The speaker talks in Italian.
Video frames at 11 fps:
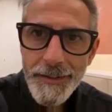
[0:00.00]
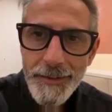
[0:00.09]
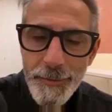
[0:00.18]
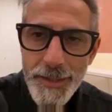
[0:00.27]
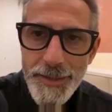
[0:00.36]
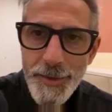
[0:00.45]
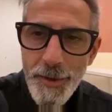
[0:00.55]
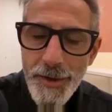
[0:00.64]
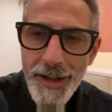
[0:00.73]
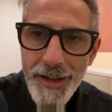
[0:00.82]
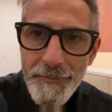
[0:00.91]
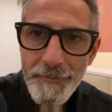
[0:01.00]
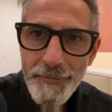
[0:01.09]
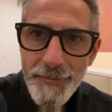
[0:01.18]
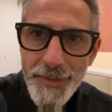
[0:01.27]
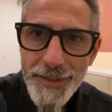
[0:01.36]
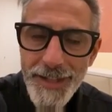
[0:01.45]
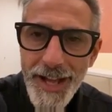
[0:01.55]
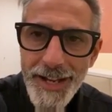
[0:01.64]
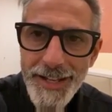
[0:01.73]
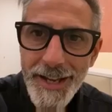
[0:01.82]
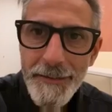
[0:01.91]
In una zona
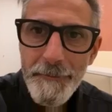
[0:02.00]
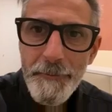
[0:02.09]
d'Italia